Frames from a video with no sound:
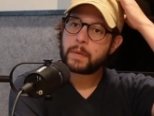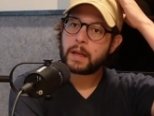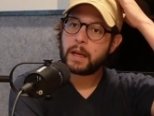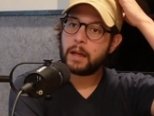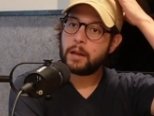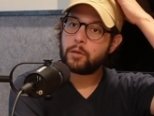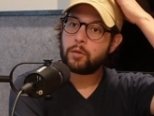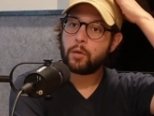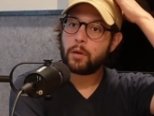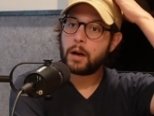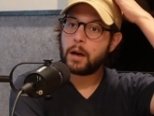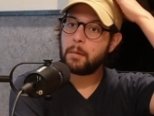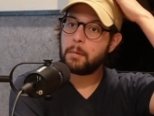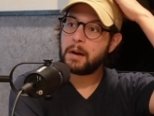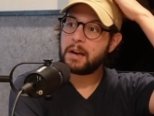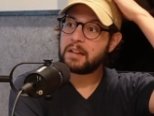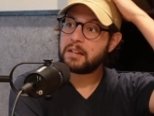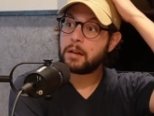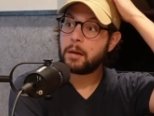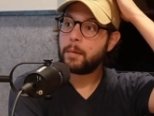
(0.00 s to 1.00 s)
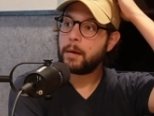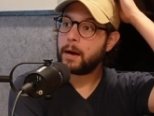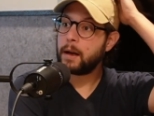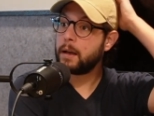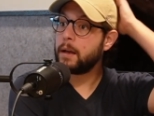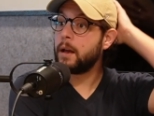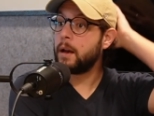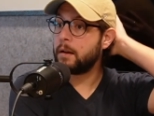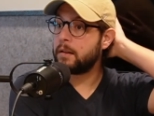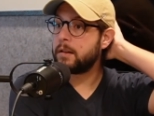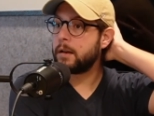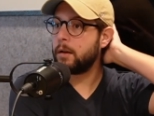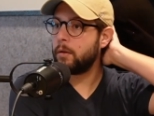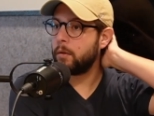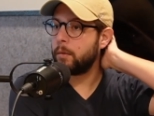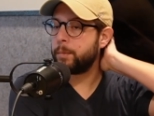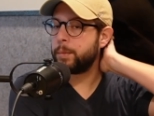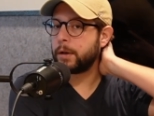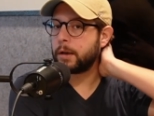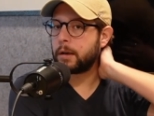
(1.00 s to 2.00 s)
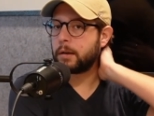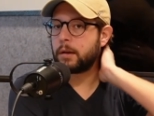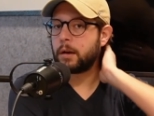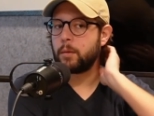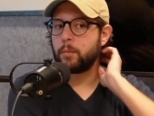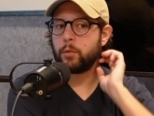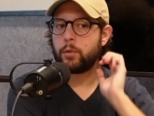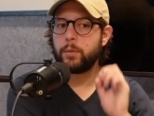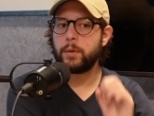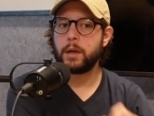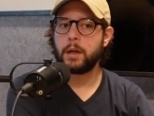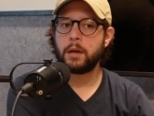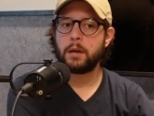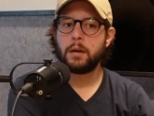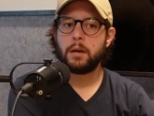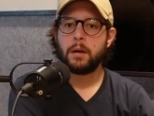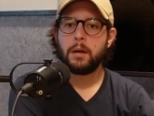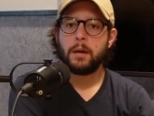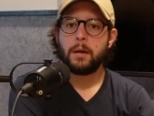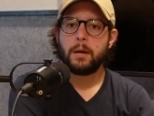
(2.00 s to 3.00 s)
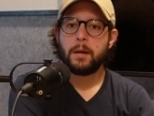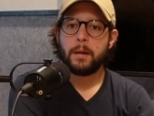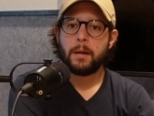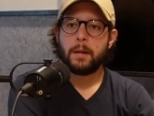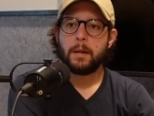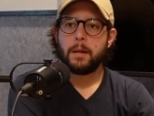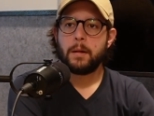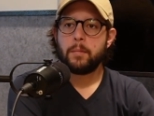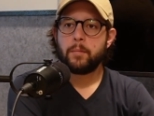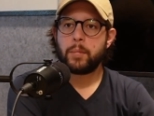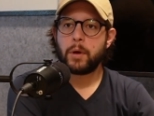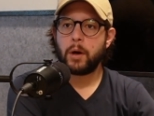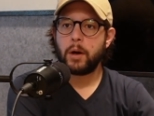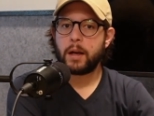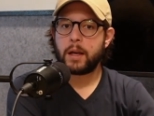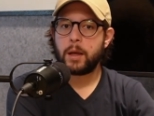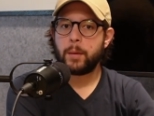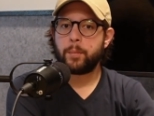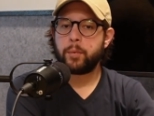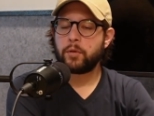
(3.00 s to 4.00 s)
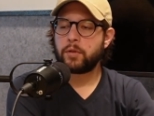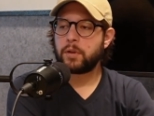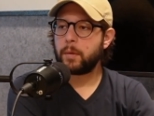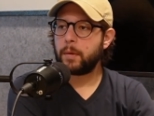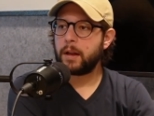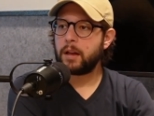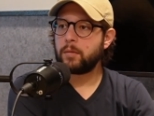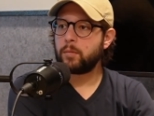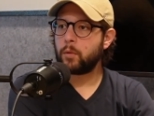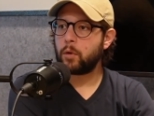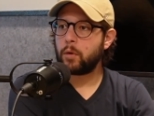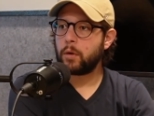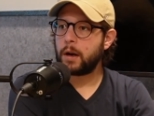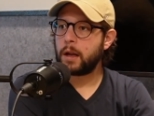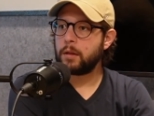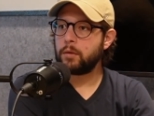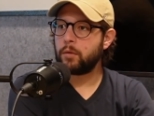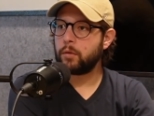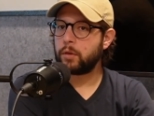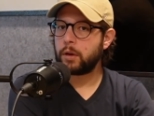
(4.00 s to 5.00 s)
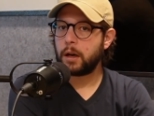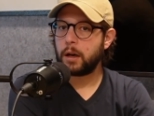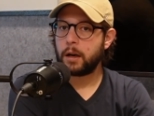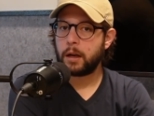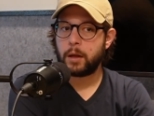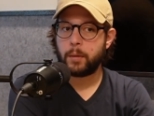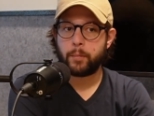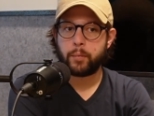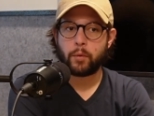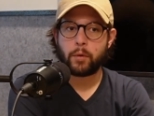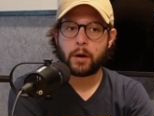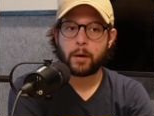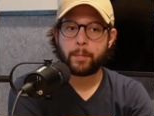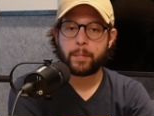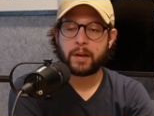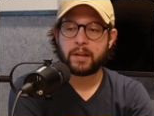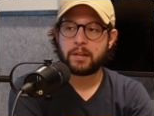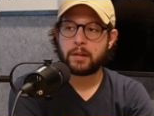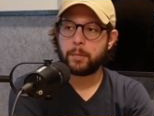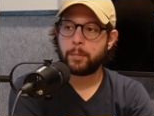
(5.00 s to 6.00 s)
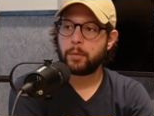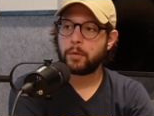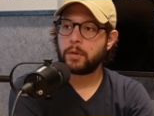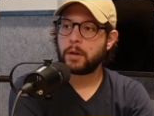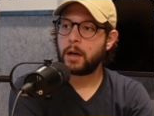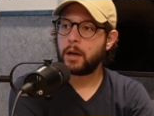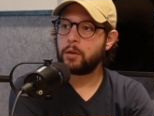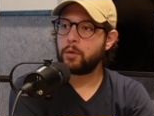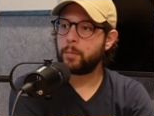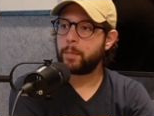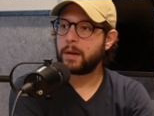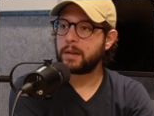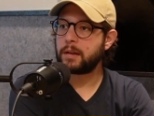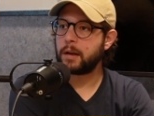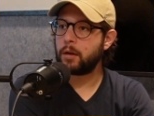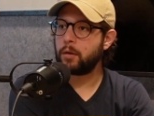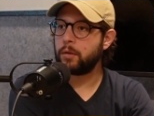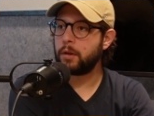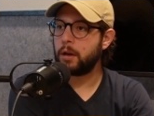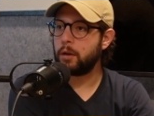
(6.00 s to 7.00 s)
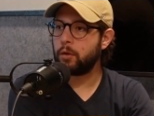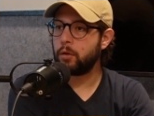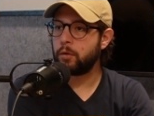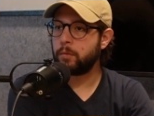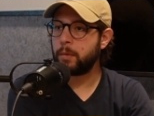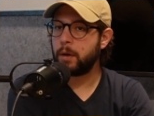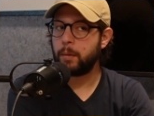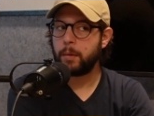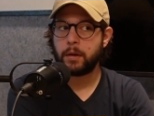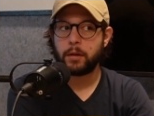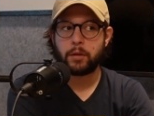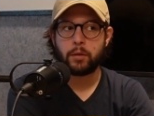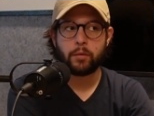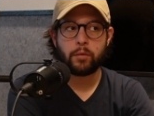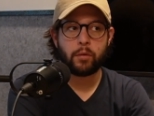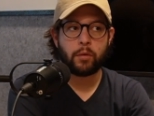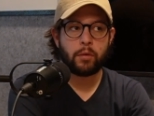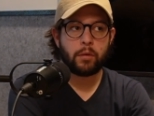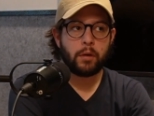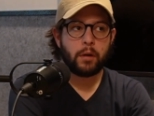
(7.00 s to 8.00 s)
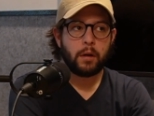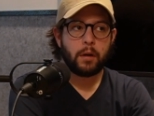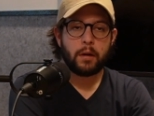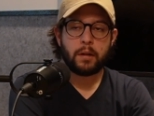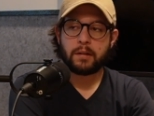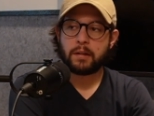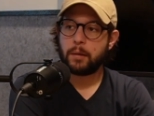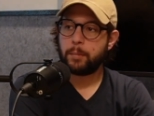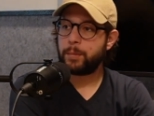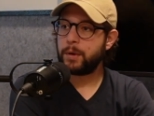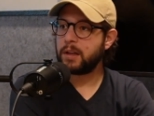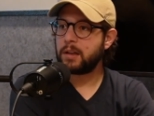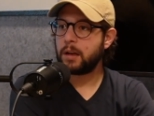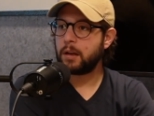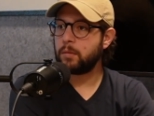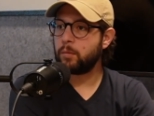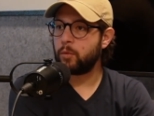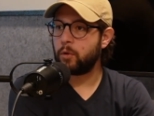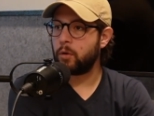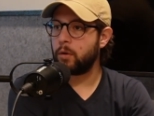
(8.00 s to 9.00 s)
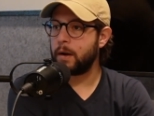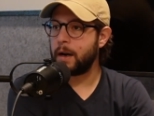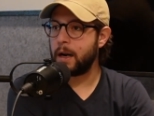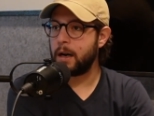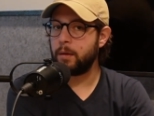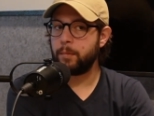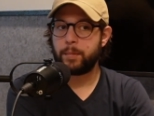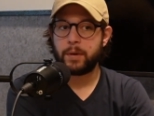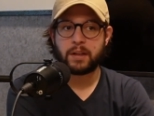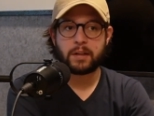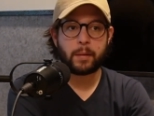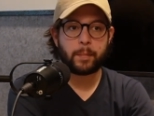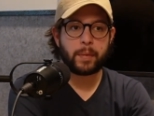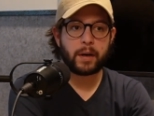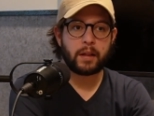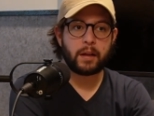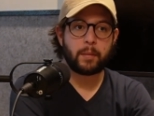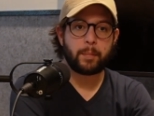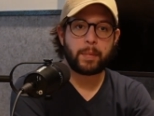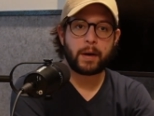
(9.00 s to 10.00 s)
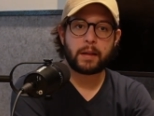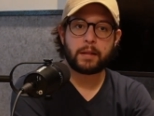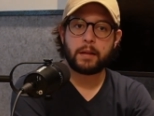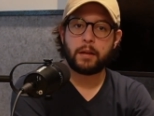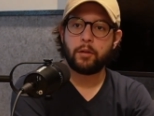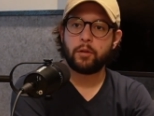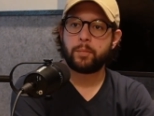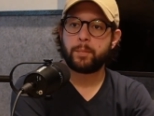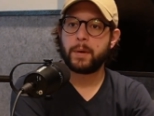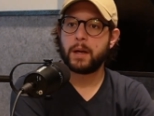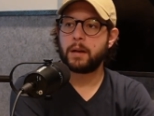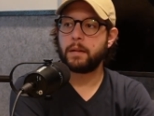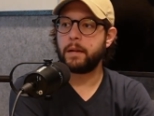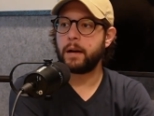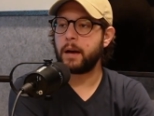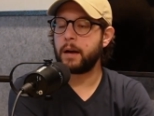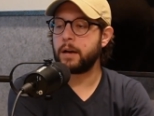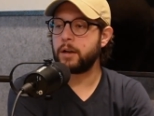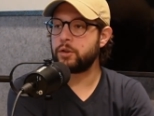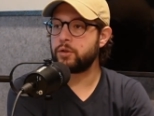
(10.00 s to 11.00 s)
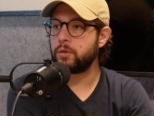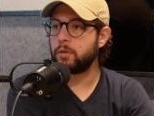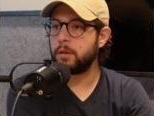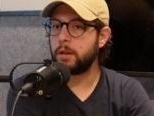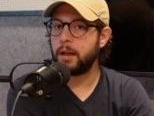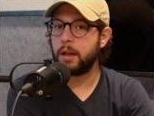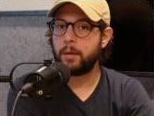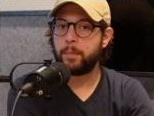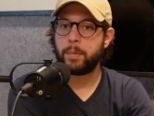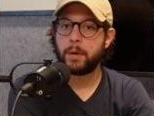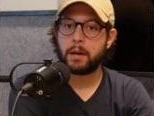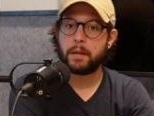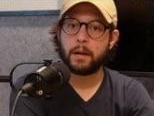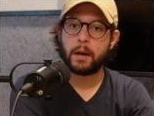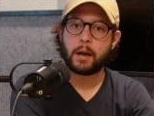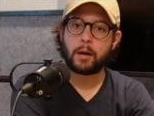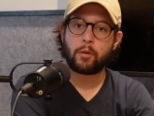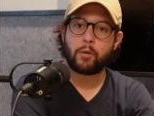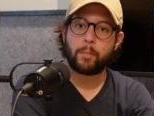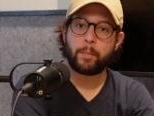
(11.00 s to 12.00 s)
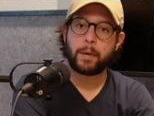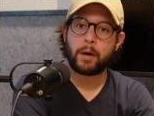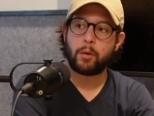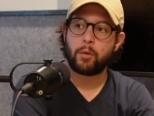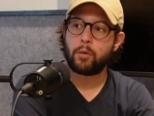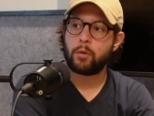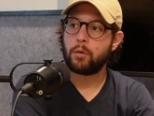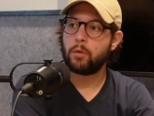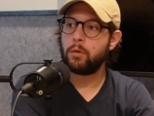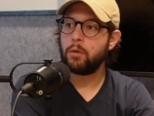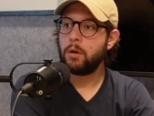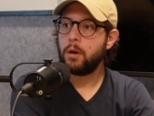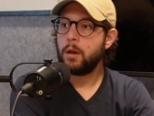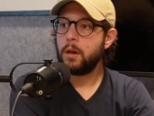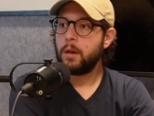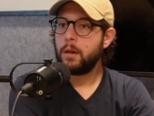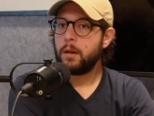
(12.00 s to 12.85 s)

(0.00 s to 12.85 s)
Edson Álvarez se va y él sí lo empieza a hacer muy bien. Pero el equipo se va desmoronando. O sea, el equipo a principios del año pasado, del 2021, se empieza a desmoronar, empieza a perder partidos, pierde la Nation League, pierde la Copa Oro.